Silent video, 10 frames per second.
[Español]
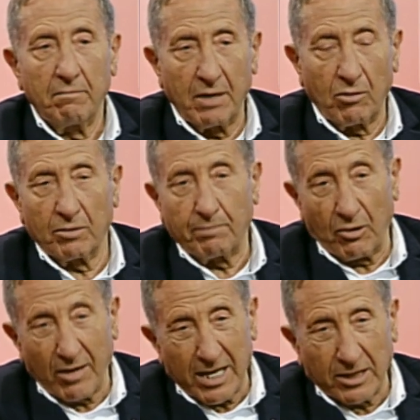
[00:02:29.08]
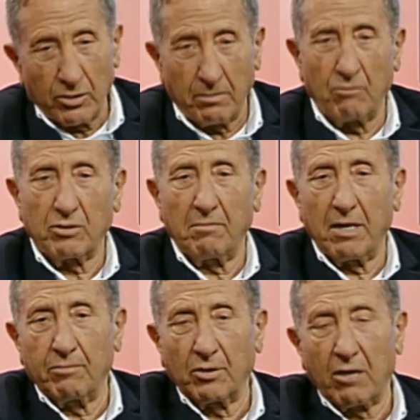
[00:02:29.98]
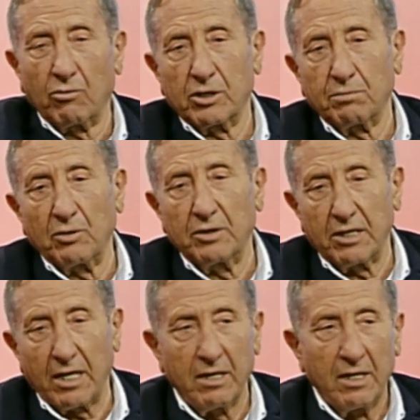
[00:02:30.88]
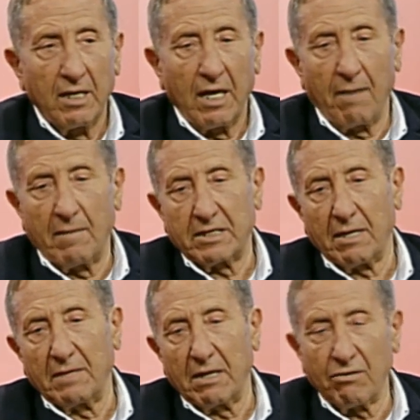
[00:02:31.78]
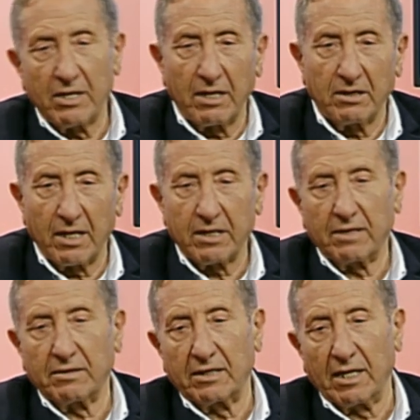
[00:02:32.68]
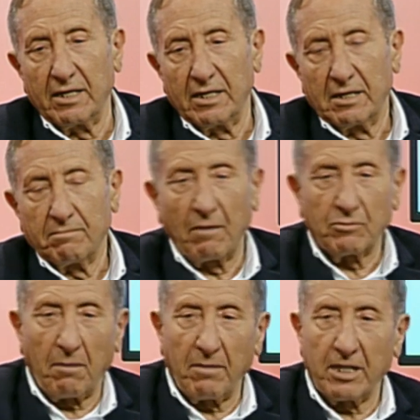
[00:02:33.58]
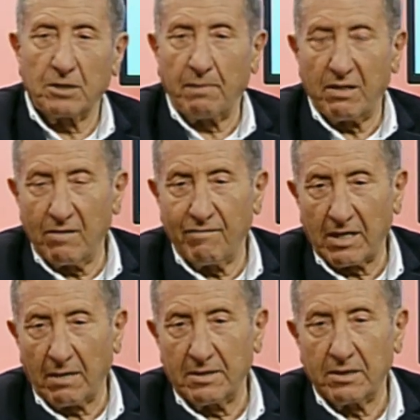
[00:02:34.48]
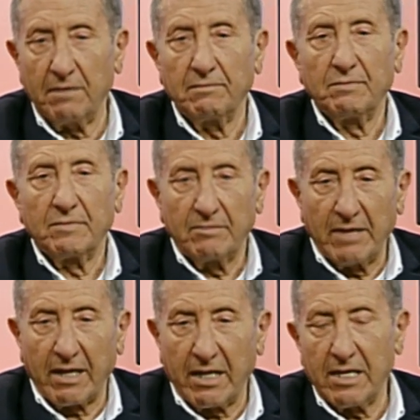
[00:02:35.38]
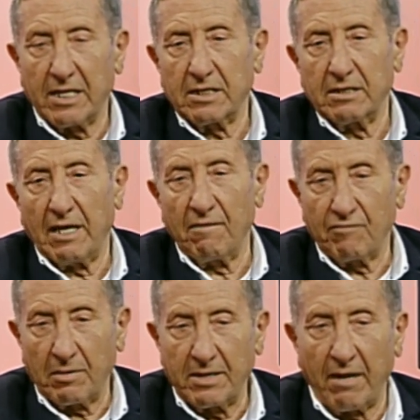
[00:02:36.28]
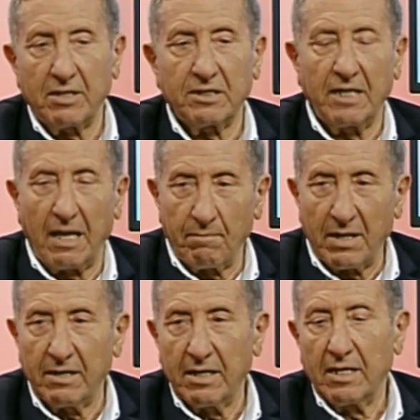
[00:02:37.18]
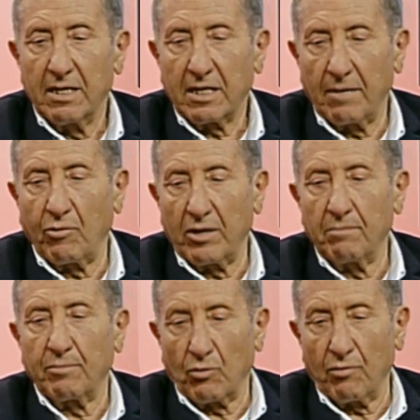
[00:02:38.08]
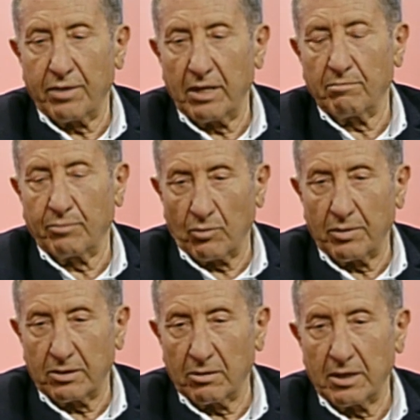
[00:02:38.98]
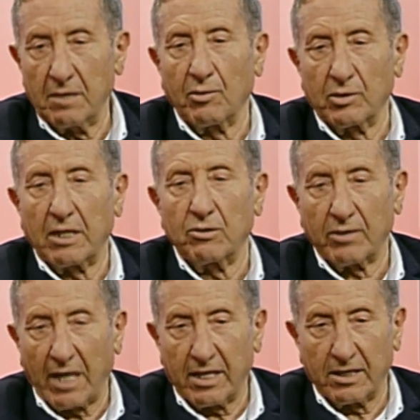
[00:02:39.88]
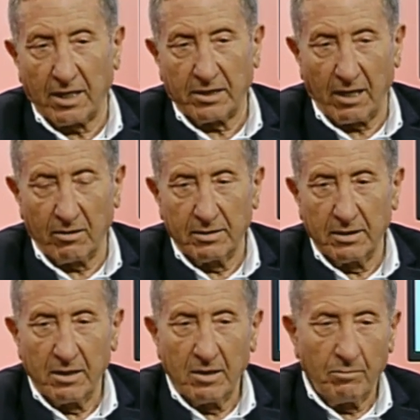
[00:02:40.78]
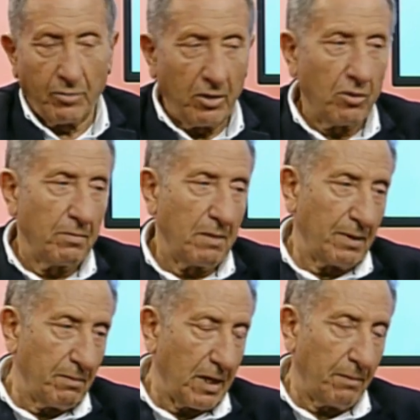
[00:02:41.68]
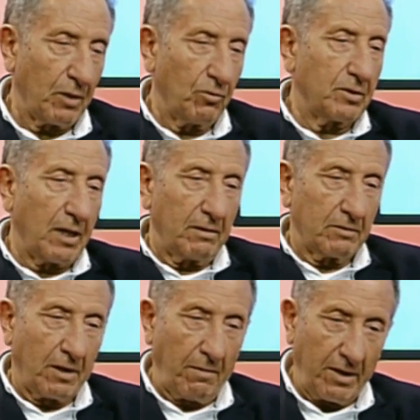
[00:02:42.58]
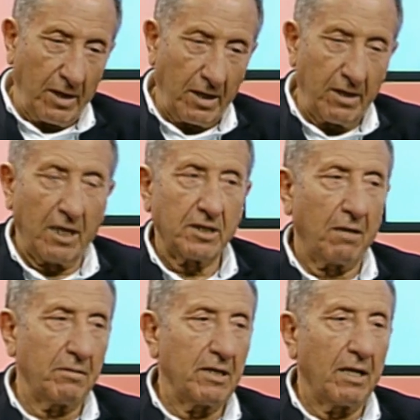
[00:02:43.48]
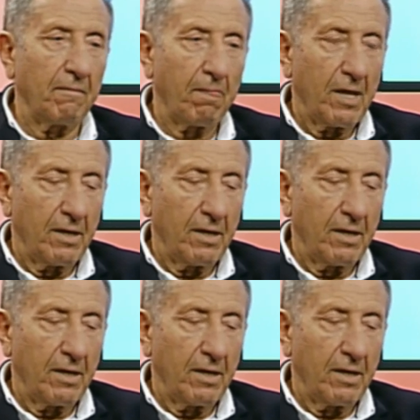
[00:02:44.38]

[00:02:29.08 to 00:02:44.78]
picor, pero de ellas no vamos a hablar porque corresponden ya a más a medicina interna, etc. Vamos a hablar específicamente de aquellas enfermedades de la piel que pueden producir prurito y por lo tanto que hay que tratarlo. Por ello, mi primera pregunta, que va dirigida a Sabrina,